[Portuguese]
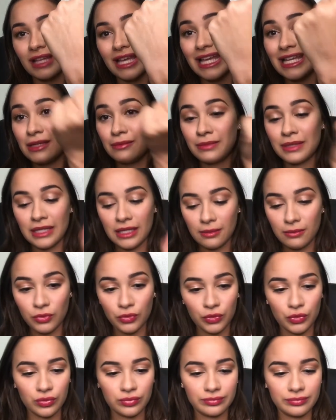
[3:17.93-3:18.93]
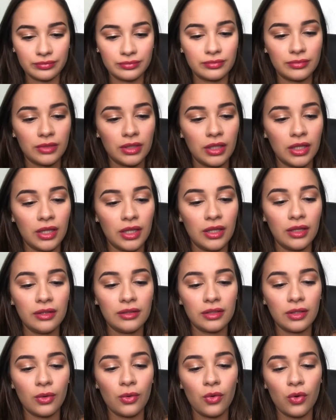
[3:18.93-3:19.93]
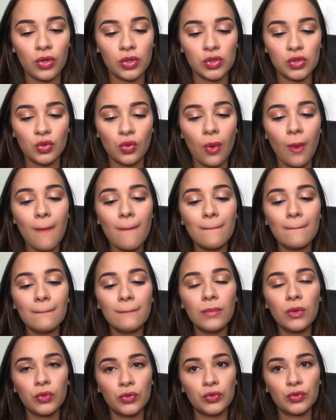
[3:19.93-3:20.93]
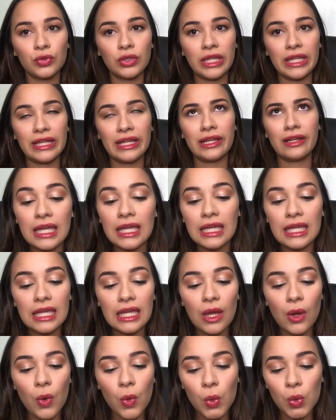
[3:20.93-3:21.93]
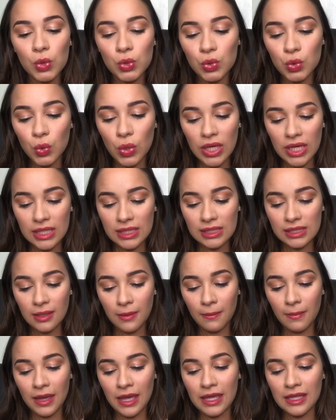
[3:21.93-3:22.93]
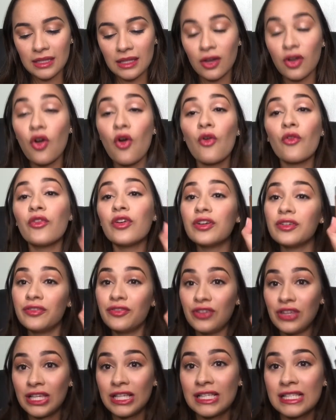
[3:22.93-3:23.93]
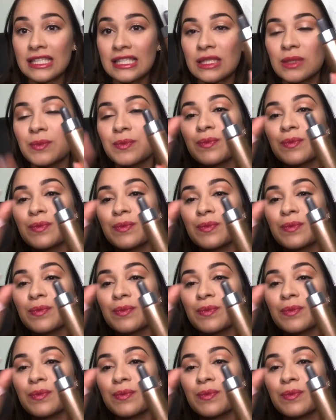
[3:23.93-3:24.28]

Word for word: Ele brilha muito. Então eu gosto muito dele. E eu uso esse também da Cover Fix.